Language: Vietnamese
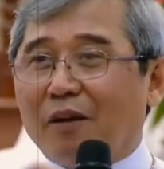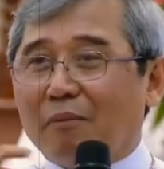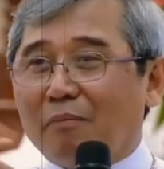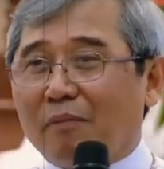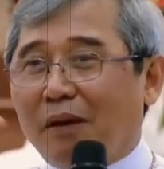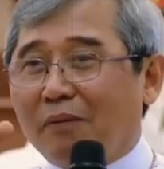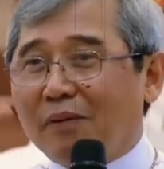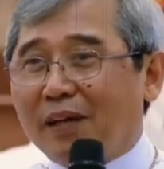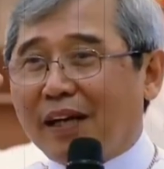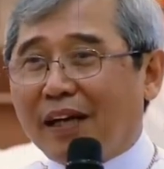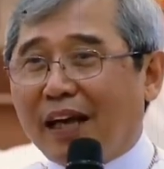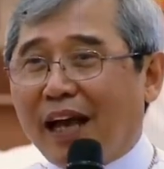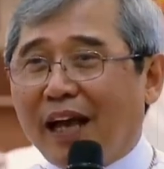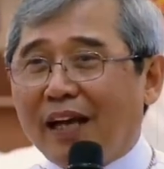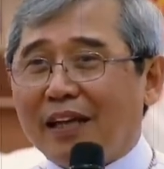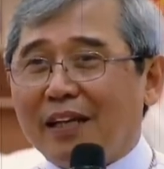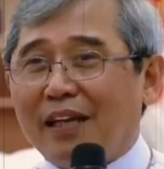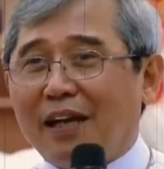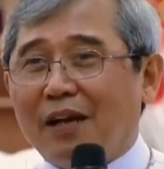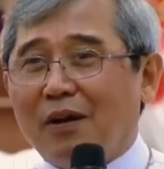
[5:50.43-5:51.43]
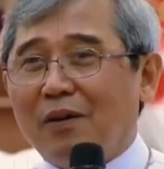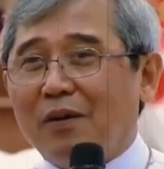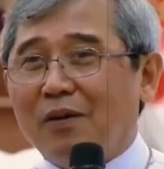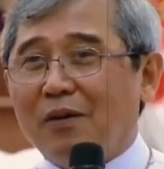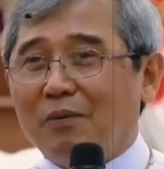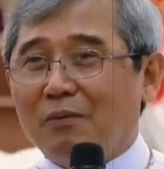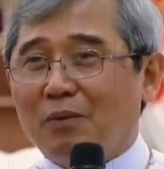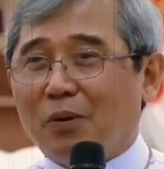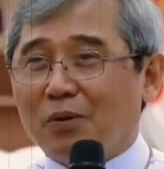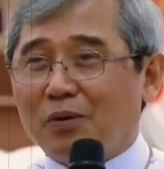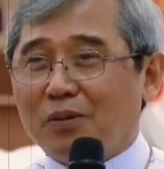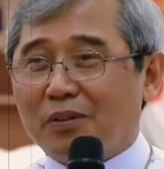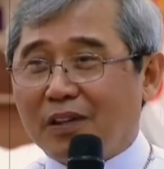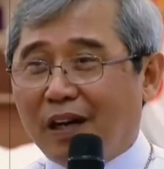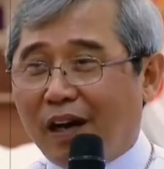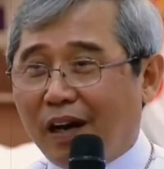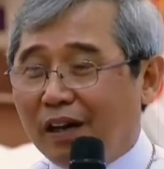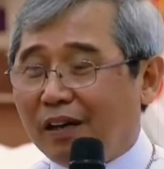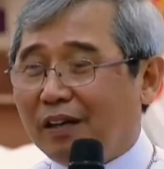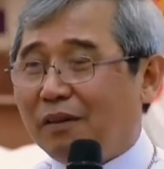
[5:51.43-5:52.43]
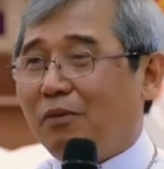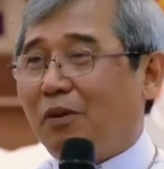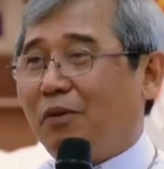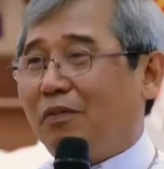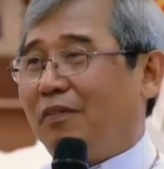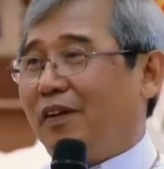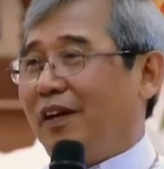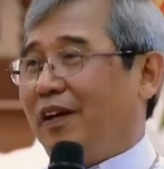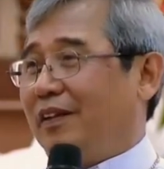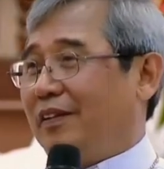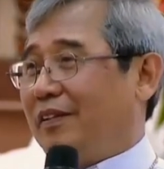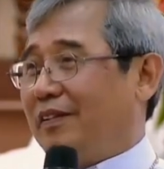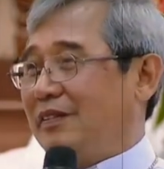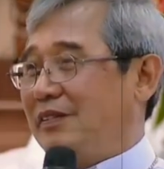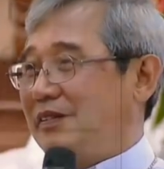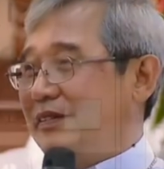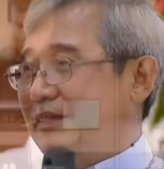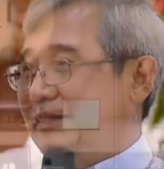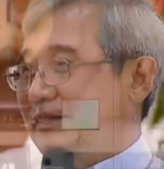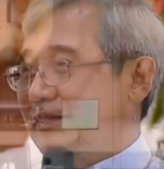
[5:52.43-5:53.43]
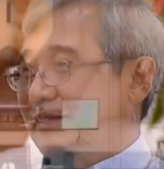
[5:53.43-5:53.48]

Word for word: Hai cái giọt máu này khác nhau, một trời một vực.